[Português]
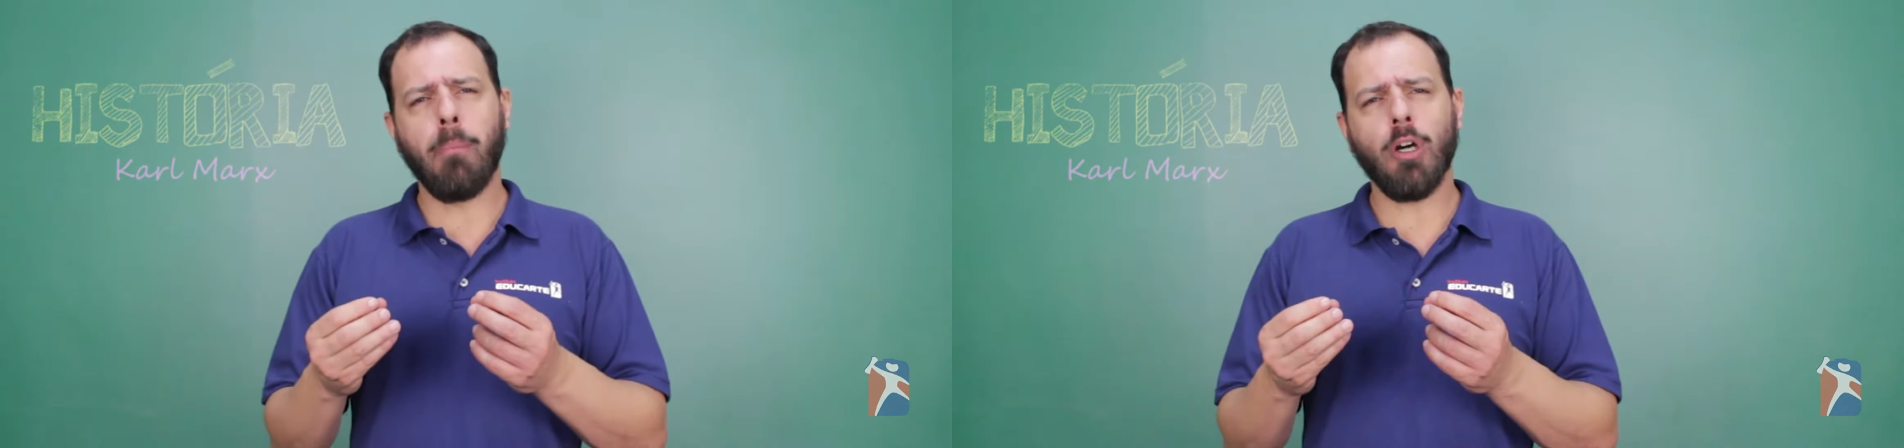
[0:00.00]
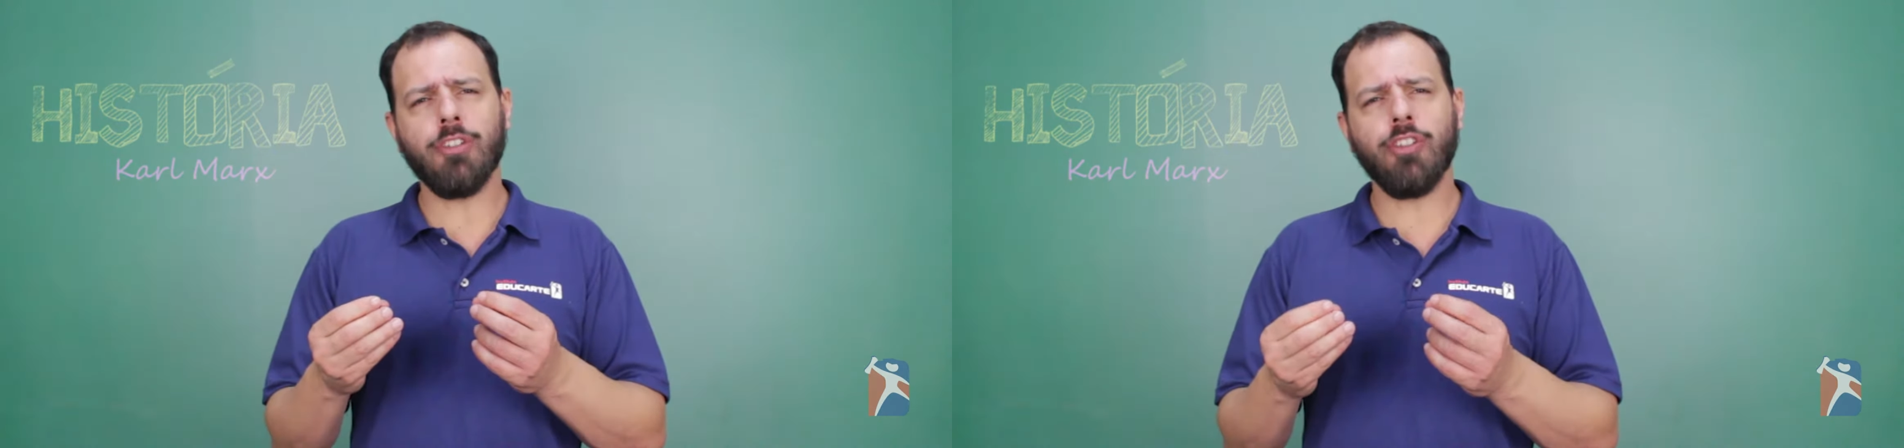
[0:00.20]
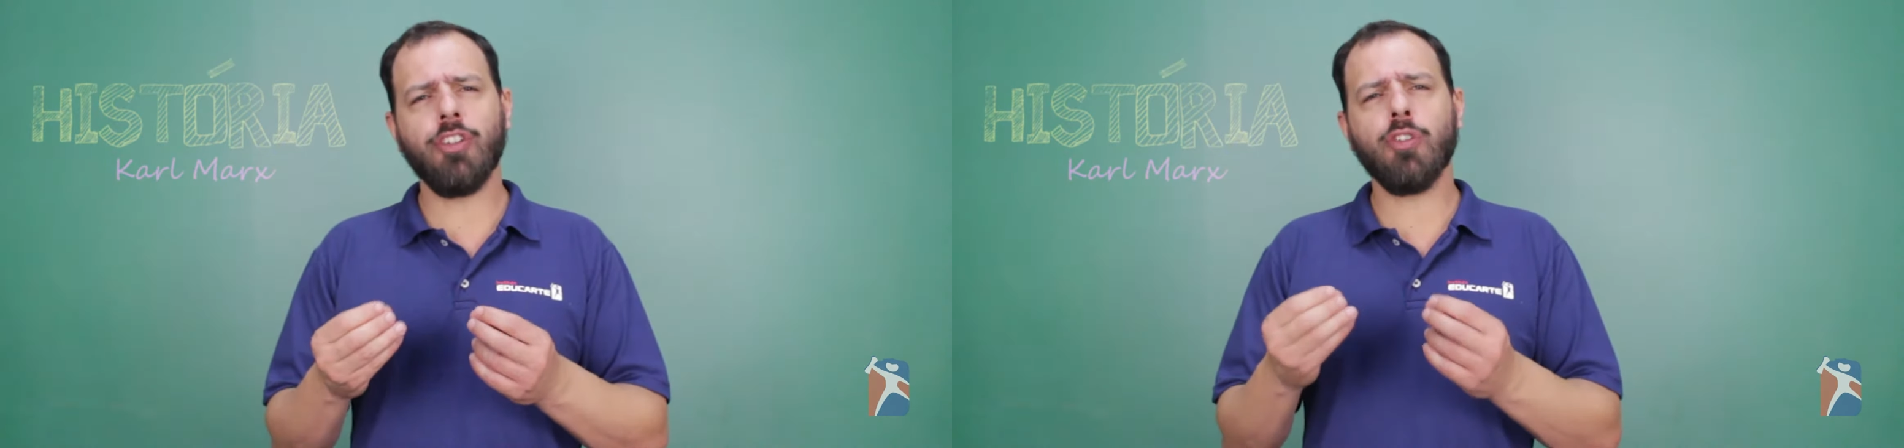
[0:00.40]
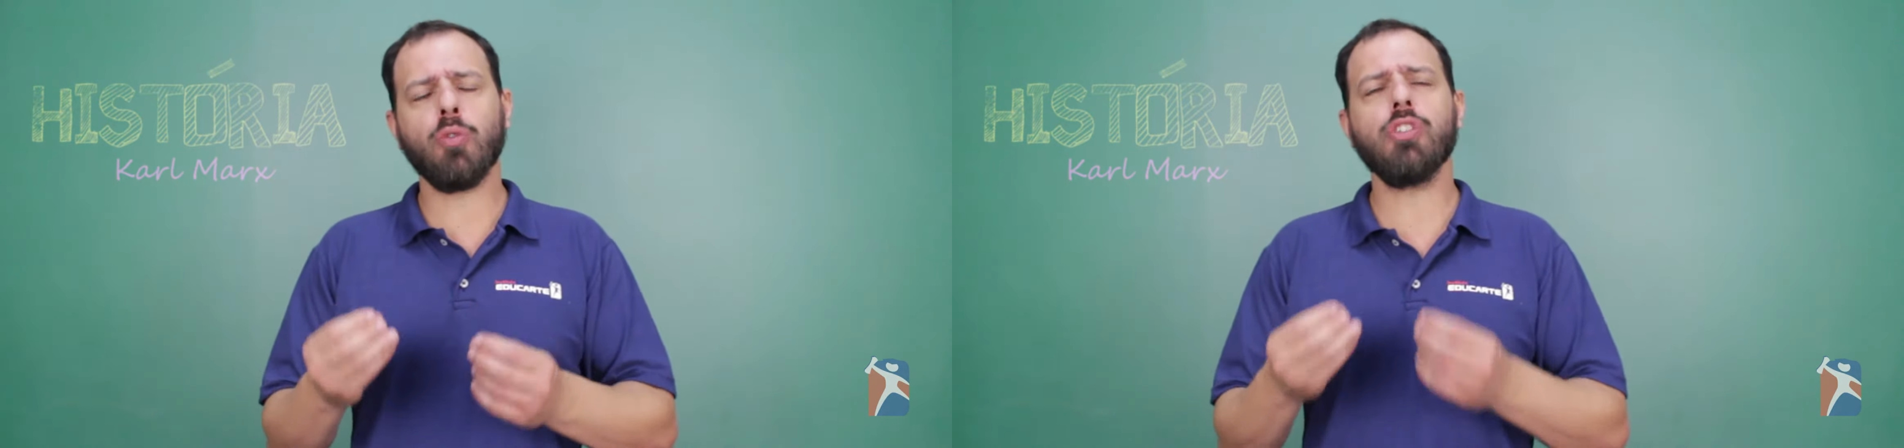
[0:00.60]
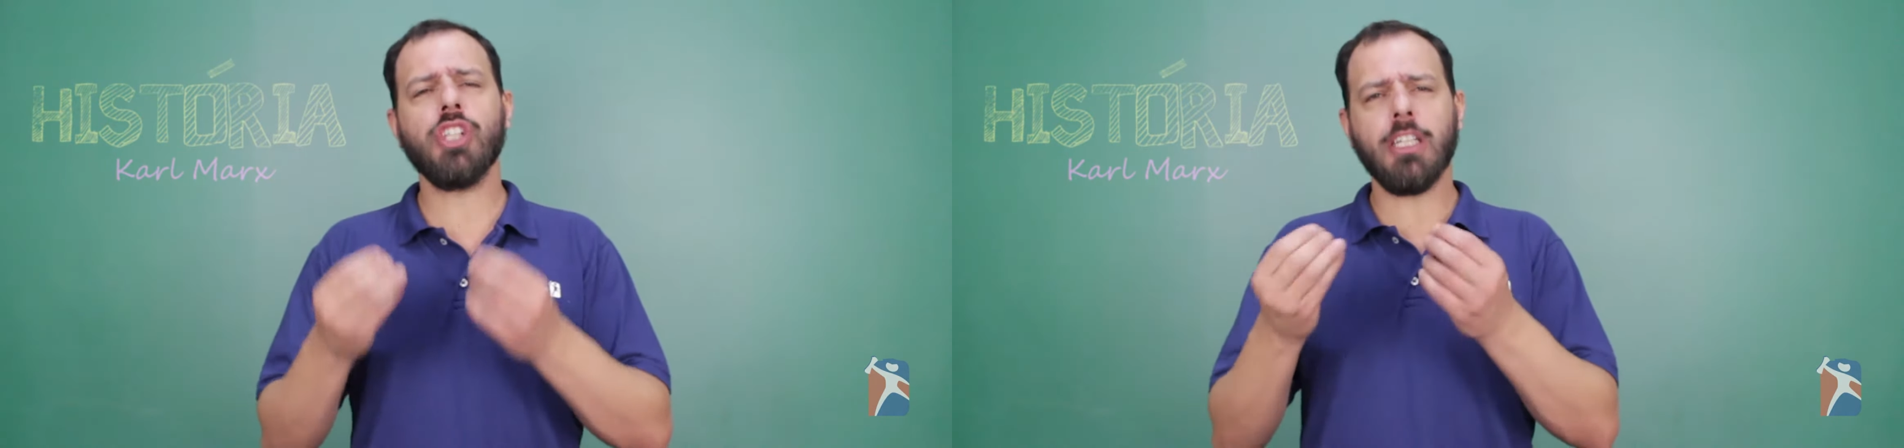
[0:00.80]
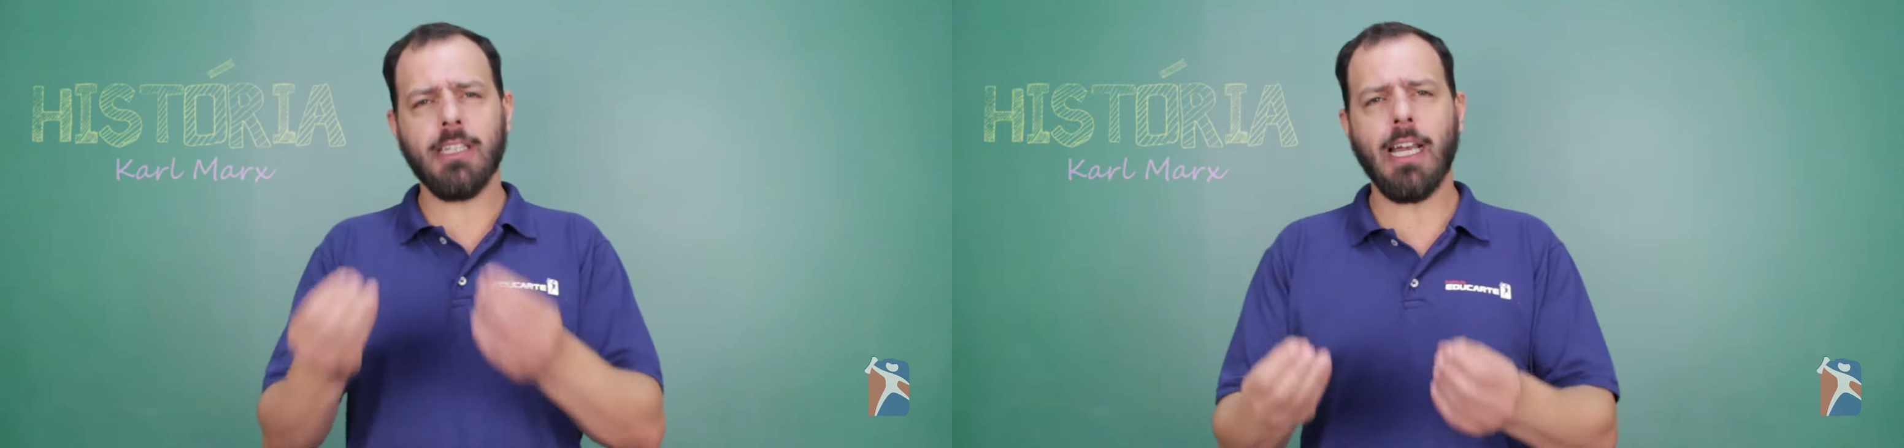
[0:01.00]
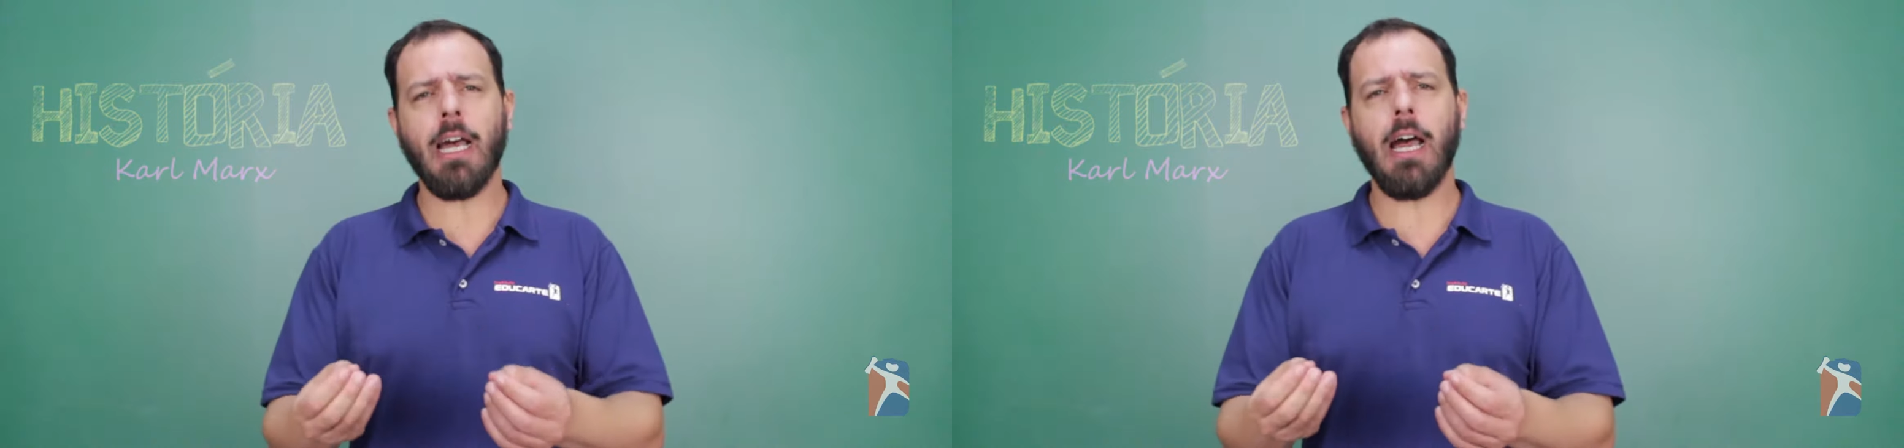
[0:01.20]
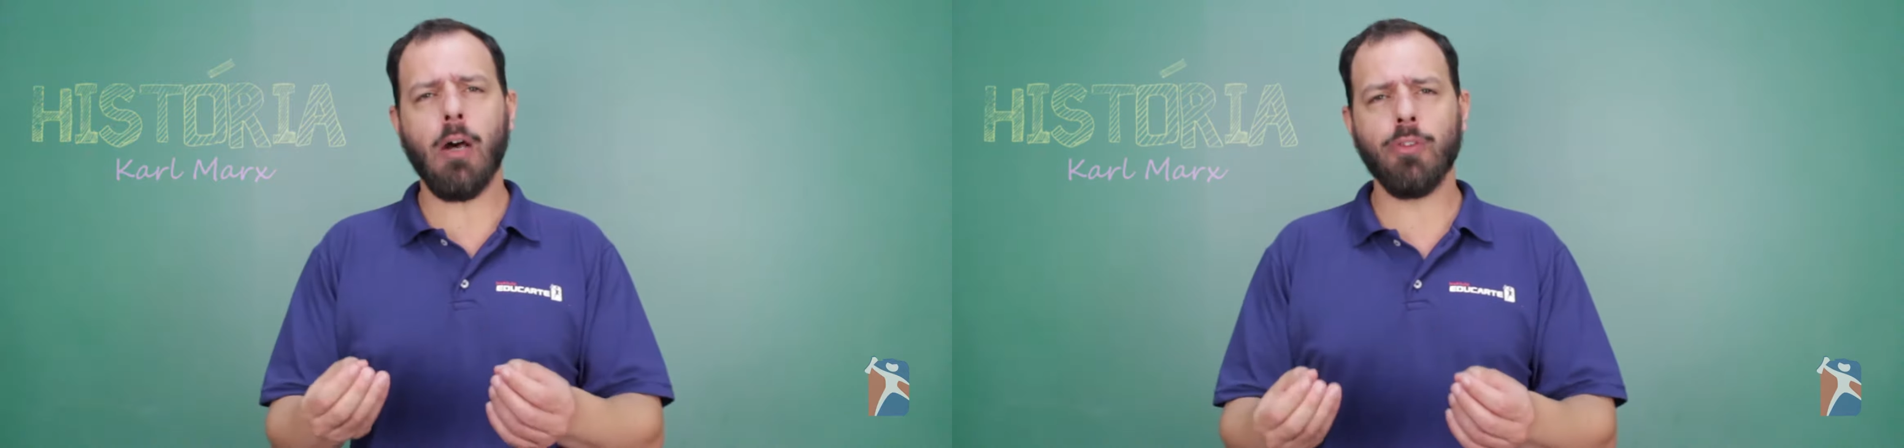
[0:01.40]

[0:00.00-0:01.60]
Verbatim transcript: pode se sujeitar